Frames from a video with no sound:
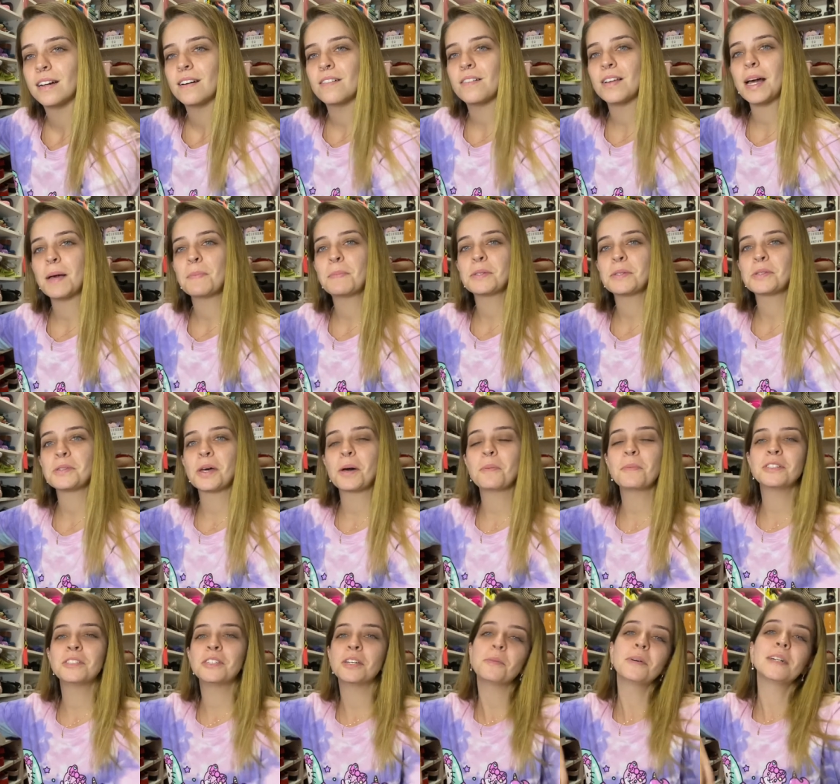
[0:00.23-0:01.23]
Olá pessoal,
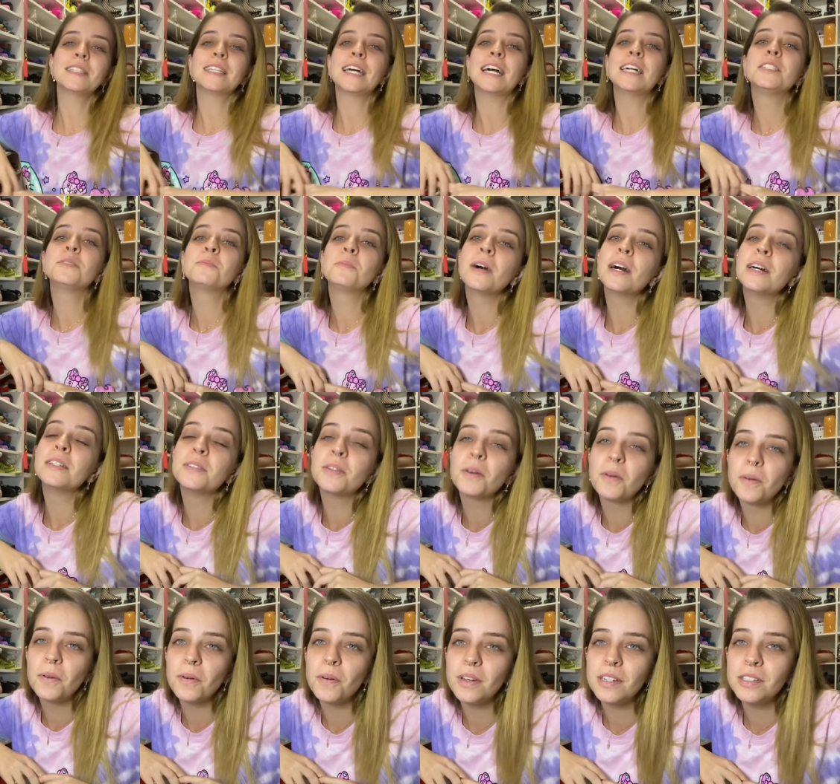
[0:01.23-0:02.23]
bom dia, boa tarde, boa
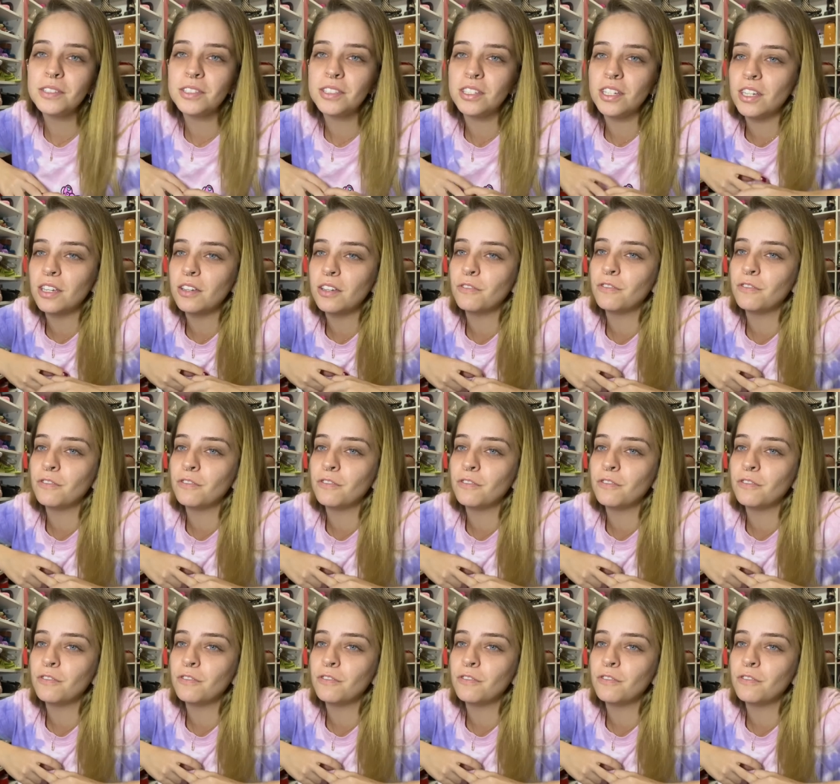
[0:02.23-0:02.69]
noite.